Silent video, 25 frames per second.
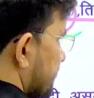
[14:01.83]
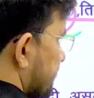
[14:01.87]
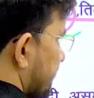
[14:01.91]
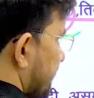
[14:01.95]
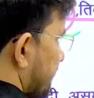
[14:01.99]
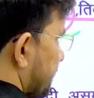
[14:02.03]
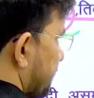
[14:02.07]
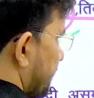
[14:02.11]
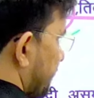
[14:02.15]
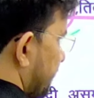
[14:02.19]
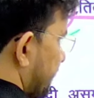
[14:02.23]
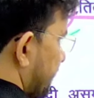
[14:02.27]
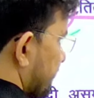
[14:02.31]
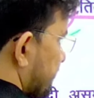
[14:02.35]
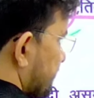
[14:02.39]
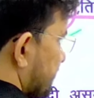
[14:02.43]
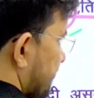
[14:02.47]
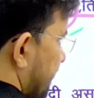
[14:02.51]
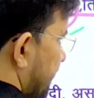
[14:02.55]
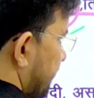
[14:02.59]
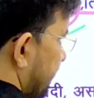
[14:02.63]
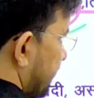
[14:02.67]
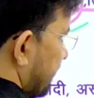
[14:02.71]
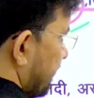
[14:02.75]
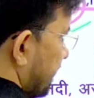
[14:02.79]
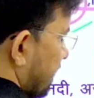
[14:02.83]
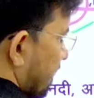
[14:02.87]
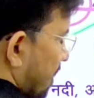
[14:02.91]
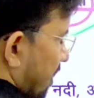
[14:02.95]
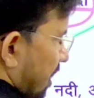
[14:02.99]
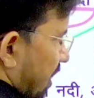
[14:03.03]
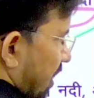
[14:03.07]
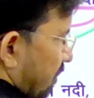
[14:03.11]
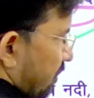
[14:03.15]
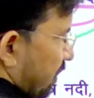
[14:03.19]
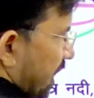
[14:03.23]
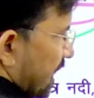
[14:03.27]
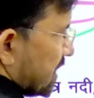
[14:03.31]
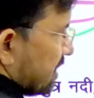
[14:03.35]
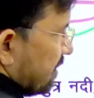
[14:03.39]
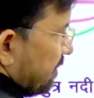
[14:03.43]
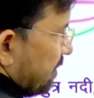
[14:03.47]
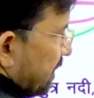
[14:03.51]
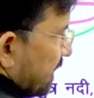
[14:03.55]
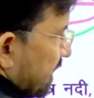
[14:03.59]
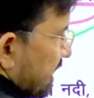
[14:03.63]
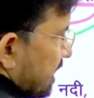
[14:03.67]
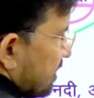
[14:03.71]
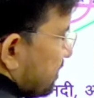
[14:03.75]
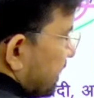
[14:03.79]
ये प्रवेश करी अरुणाचल
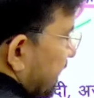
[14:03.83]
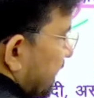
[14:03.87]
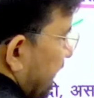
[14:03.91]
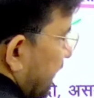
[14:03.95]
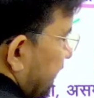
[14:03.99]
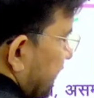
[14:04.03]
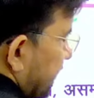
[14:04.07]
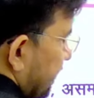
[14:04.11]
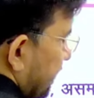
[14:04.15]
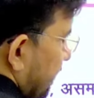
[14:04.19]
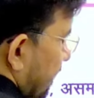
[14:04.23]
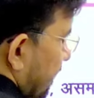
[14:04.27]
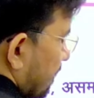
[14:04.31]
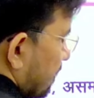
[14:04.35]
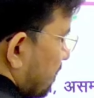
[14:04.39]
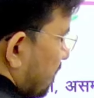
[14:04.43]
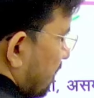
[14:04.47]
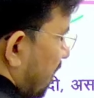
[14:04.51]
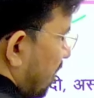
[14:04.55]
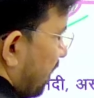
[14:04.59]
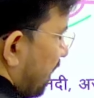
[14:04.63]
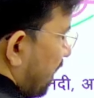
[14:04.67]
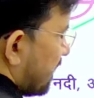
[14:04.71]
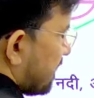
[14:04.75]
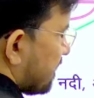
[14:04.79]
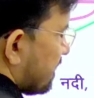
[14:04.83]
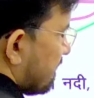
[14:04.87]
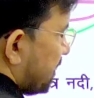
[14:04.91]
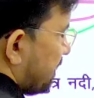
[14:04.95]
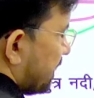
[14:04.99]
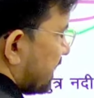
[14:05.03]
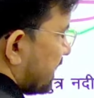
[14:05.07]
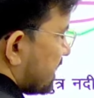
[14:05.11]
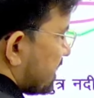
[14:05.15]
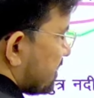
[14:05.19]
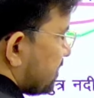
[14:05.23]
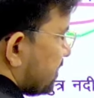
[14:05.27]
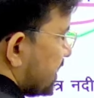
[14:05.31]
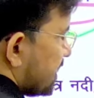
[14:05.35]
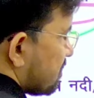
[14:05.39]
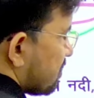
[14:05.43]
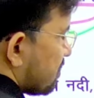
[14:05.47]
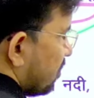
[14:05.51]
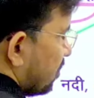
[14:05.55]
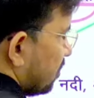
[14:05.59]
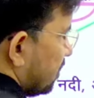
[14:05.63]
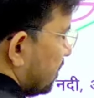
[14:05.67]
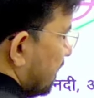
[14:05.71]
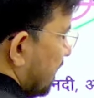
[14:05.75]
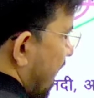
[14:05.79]
प्रदेश में आई तो अरुणाचल प्रदेश में
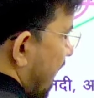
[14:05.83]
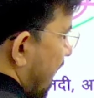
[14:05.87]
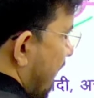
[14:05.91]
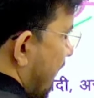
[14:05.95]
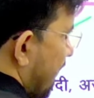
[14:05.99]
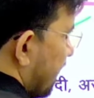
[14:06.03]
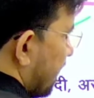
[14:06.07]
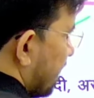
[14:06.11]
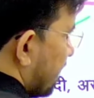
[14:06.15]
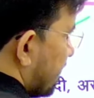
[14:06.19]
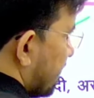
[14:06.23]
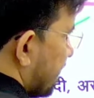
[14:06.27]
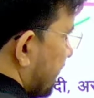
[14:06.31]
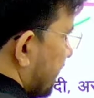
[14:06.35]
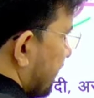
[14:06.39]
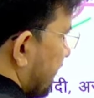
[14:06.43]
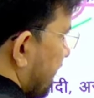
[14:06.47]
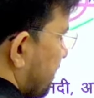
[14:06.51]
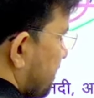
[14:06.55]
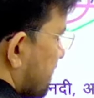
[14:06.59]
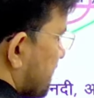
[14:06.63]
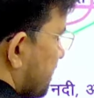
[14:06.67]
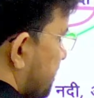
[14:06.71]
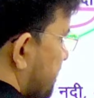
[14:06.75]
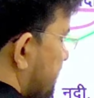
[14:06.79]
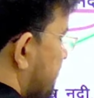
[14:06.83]
इसको दिहांग नदी के नाम से भी